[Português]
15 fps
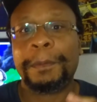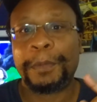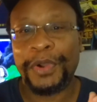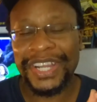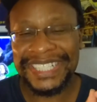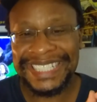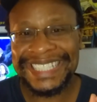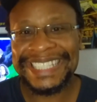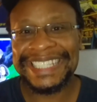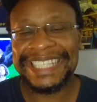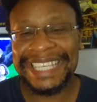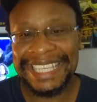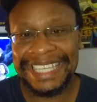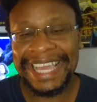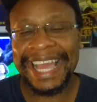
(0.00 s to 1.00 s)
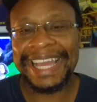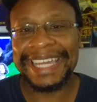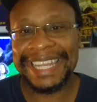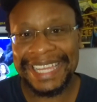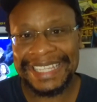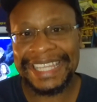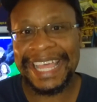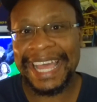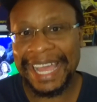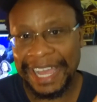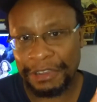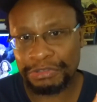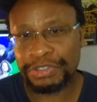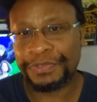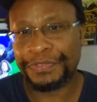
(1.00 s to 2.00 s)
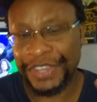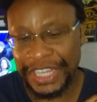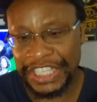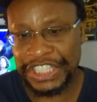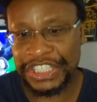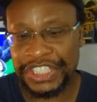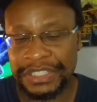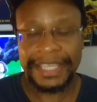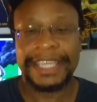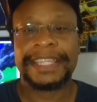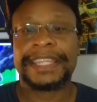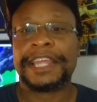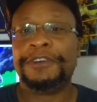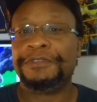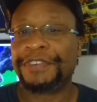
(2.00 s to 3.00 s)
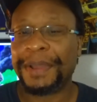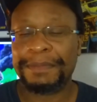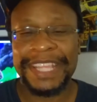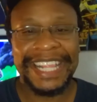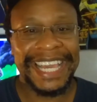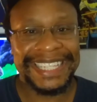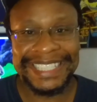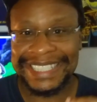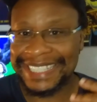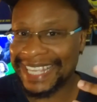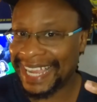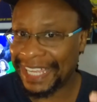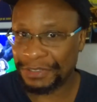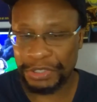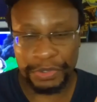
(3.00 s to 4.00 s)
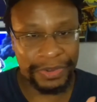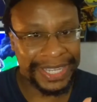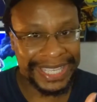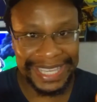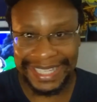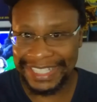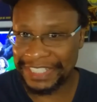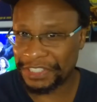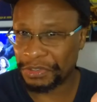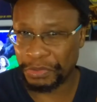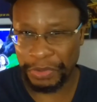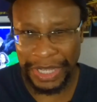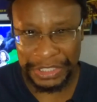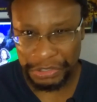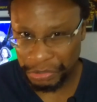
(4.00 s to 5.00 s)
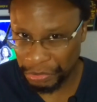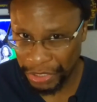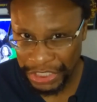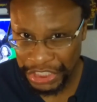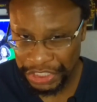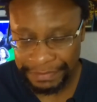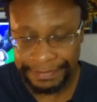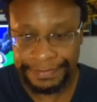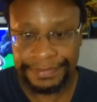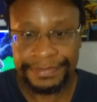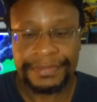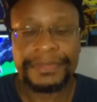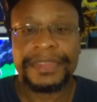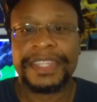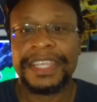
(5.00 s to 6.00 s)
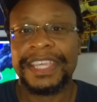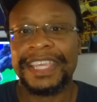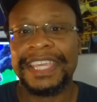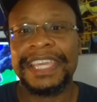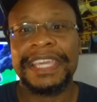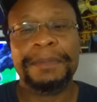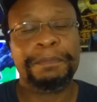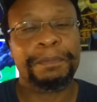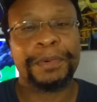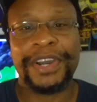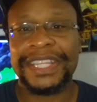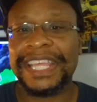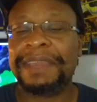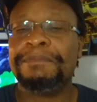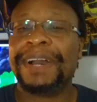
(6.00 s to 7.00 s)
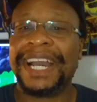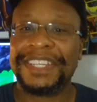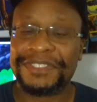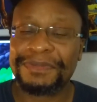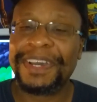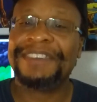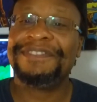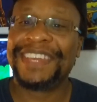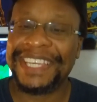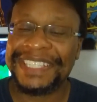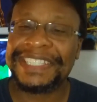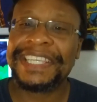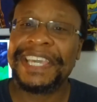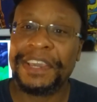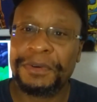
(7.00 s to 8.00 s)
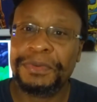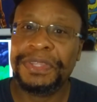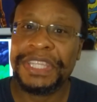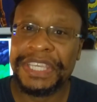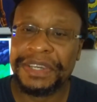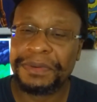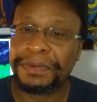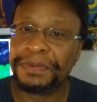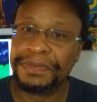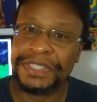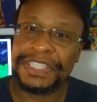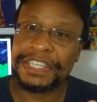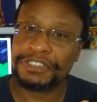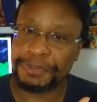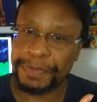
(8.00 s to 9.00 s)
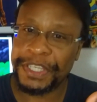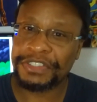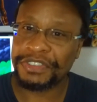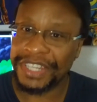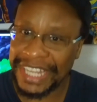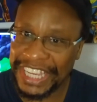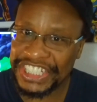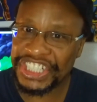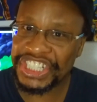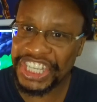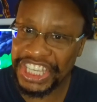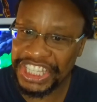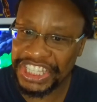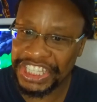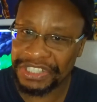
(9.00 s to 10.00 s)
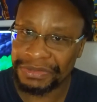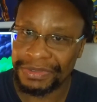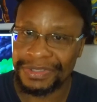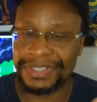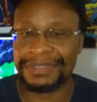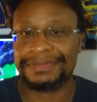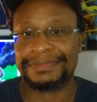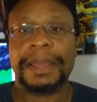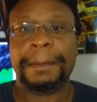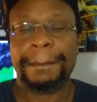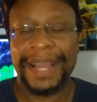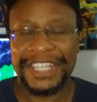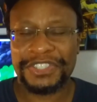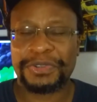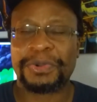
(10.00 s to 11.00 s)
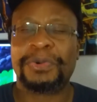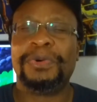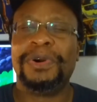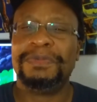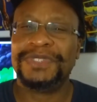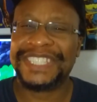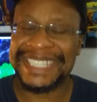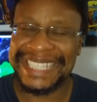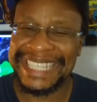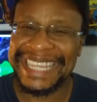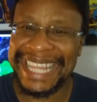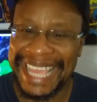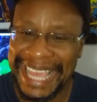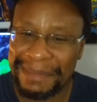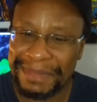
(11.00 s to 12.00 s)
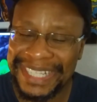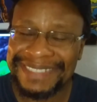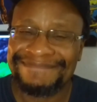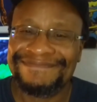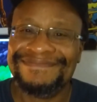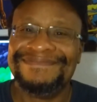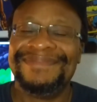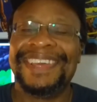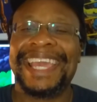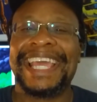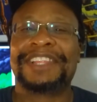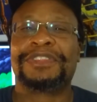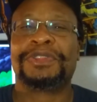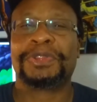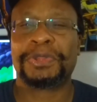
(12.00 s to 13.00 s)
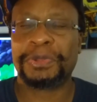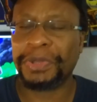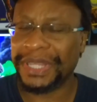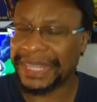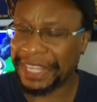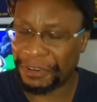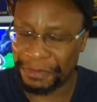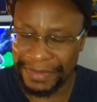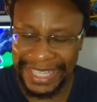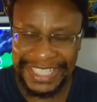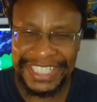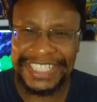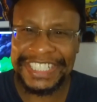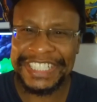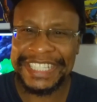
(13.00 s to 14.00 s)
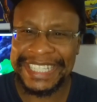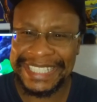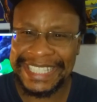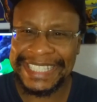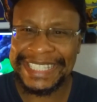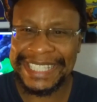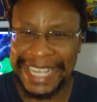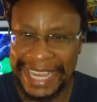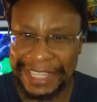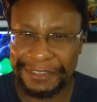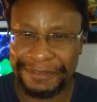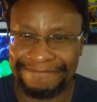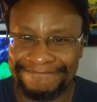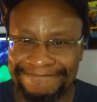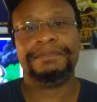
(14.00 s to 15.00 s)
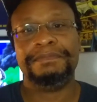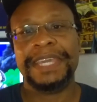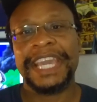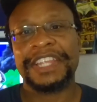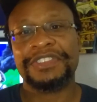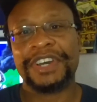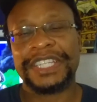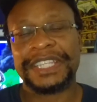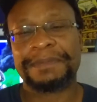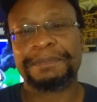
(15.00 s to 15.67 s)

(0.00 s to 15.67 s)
pode sim agradar aos fãs que estão familiarizados com aquelas situações e podem mais uma vez se reunir com os seus personagens queridos. Mas como cinema é totalmente desnecessário. Minha nota